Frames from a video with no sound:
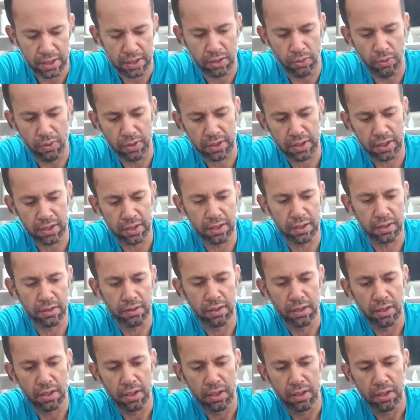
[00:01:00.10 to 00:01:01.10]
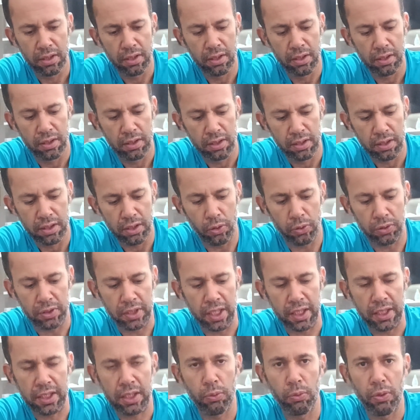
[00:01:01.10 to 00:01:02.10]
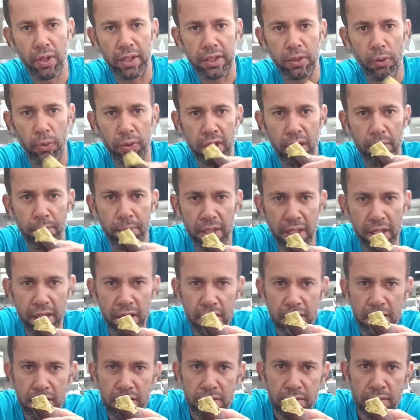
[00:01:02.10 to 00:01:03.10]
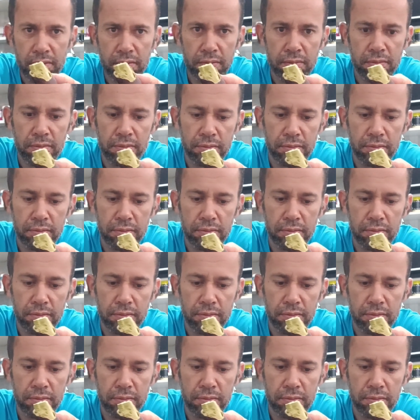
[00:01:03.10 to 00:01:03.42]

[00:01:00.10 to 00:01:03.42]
Então aqui eu tenho que uma que eu quebrei.